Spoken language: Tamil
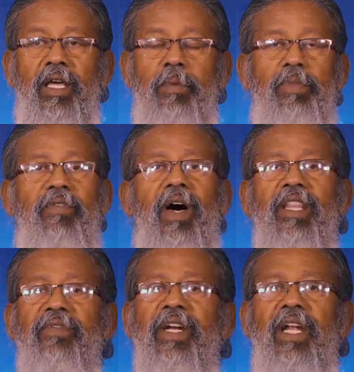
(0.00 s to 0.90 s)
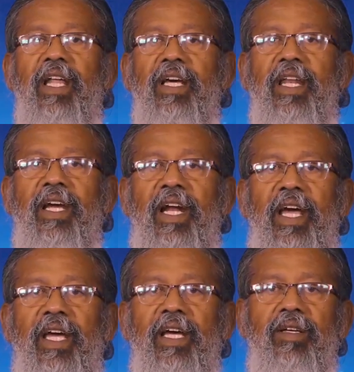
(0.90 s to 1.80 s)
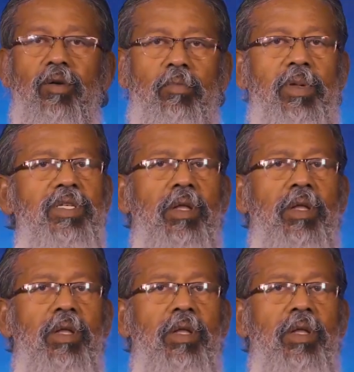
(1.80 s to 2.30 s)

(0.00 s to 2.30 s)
இப்போவாது வீட்டில் இருக்கிறீங்களே ரொம்ப